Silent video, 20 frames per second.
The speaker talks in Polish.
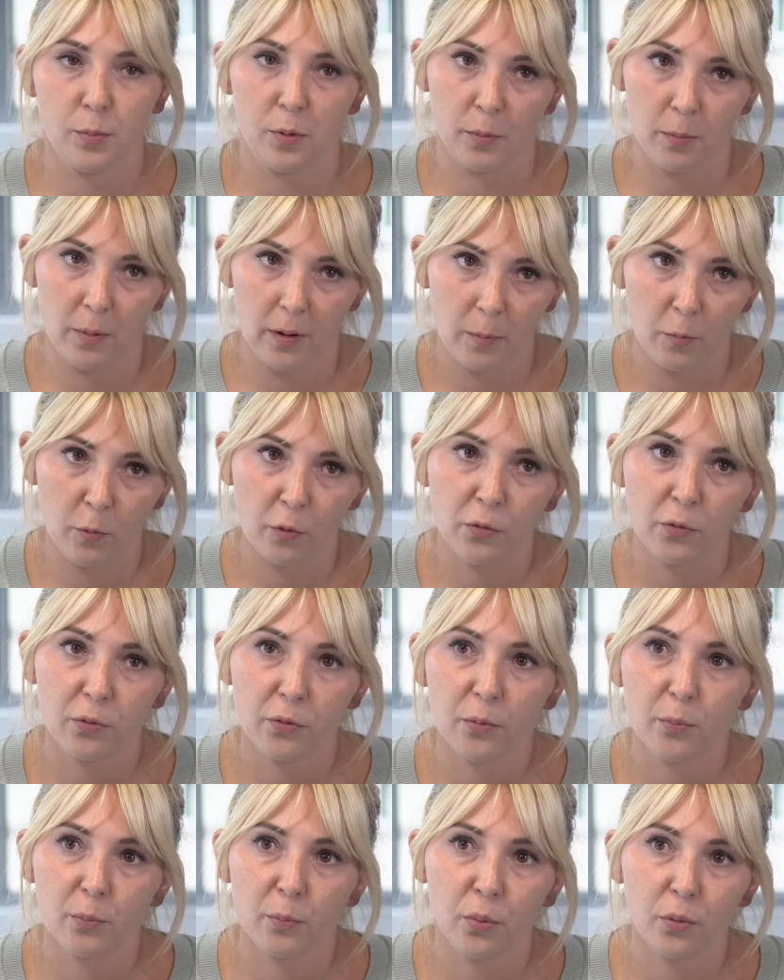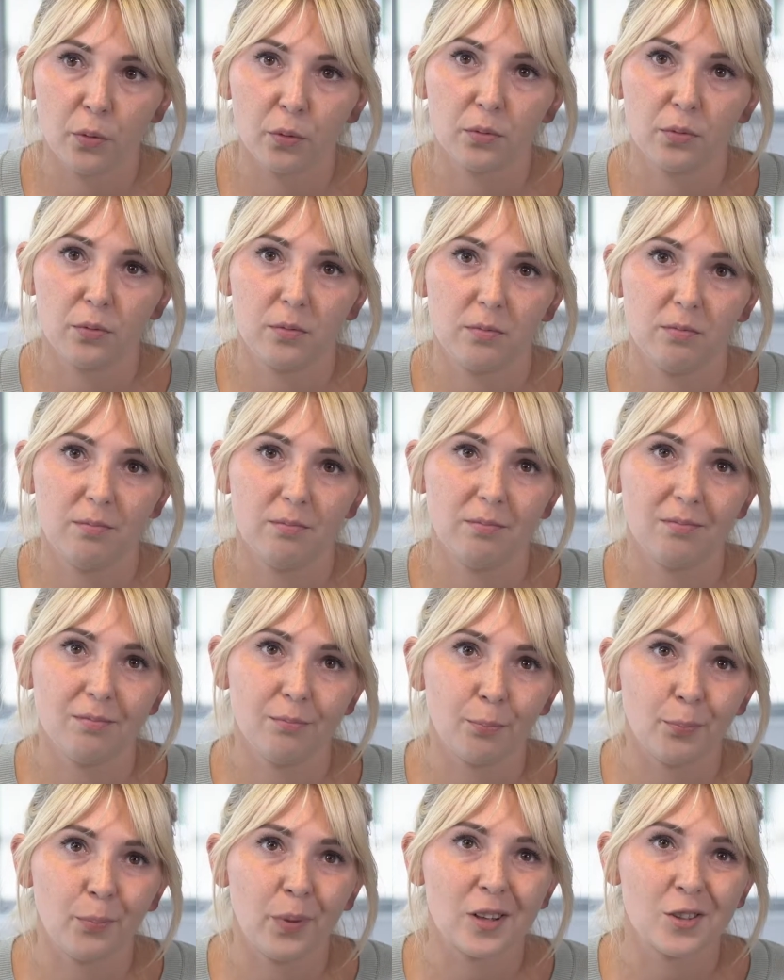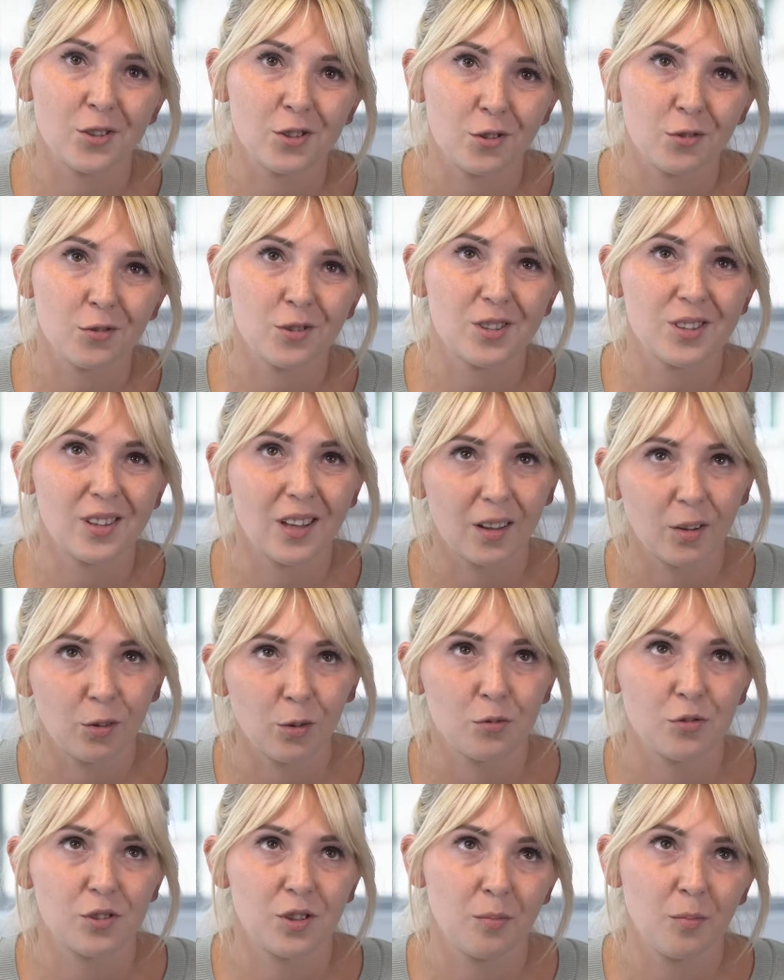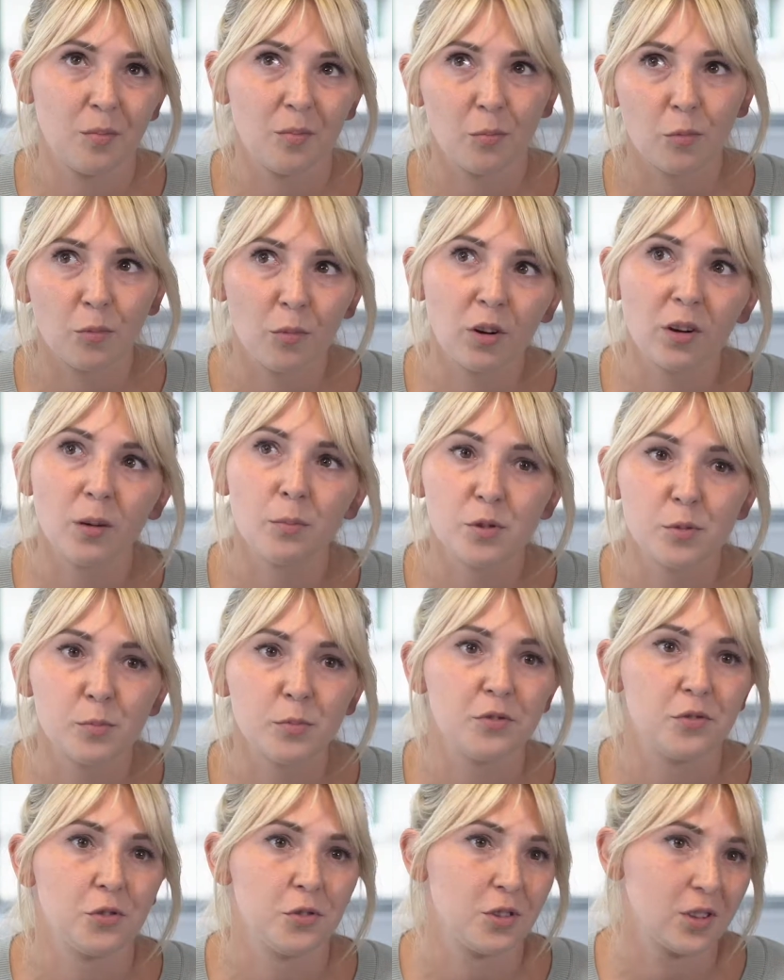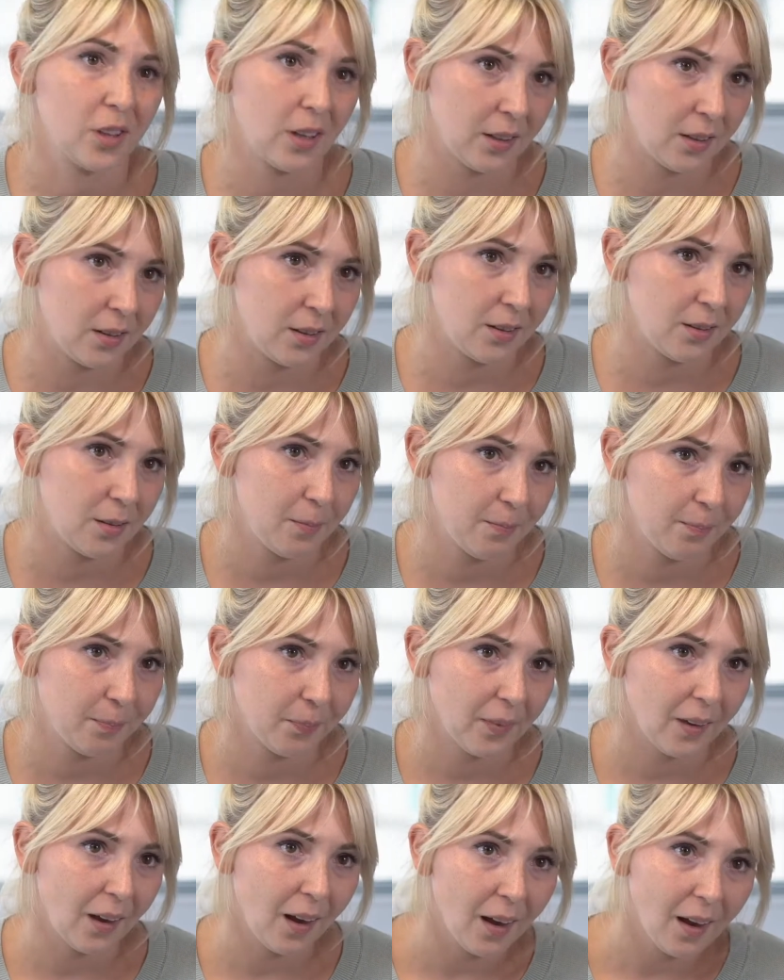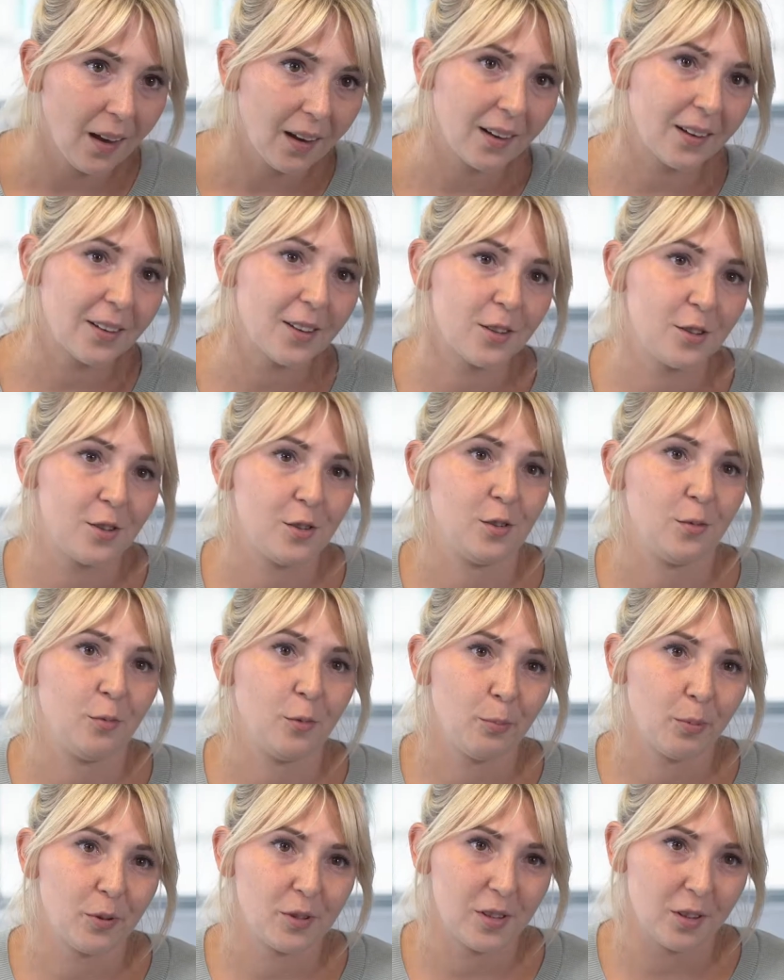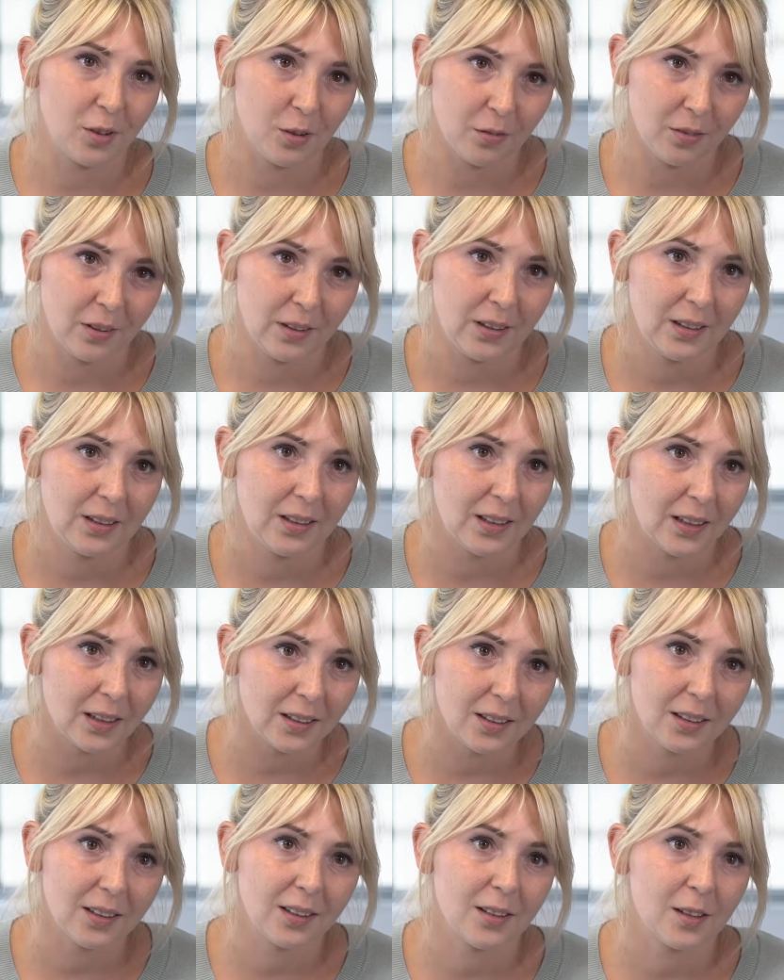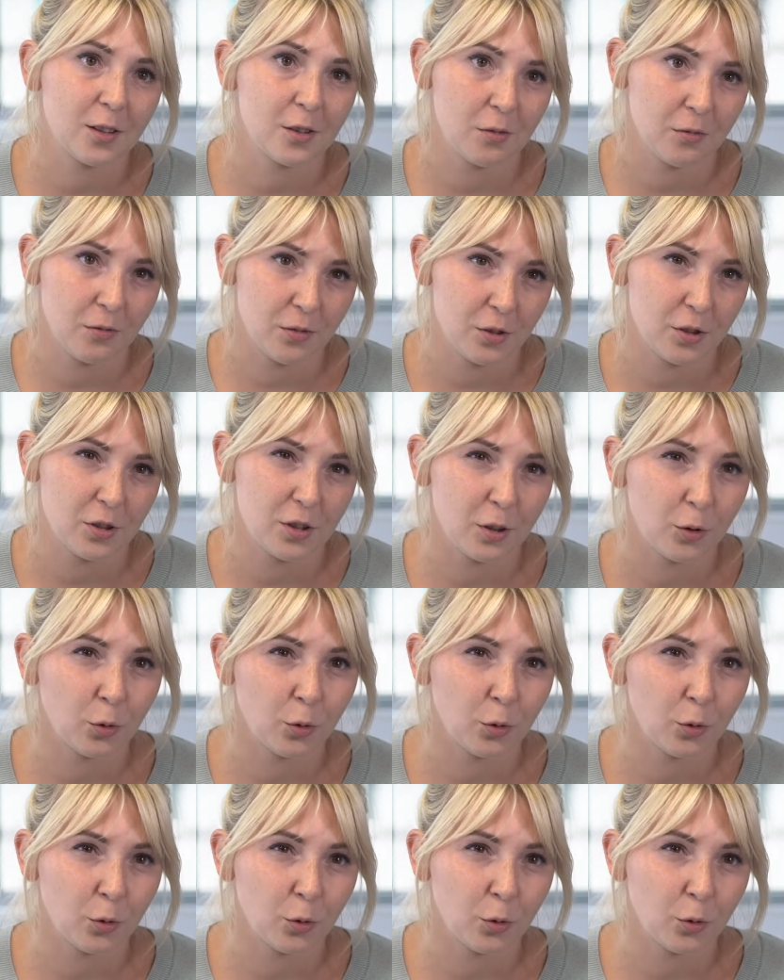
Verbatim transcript: problemów, bo patrząc na to, że moglibyśmy wziąć kredyt, kredyty są oprocentowane, te raty jednak są wyższe.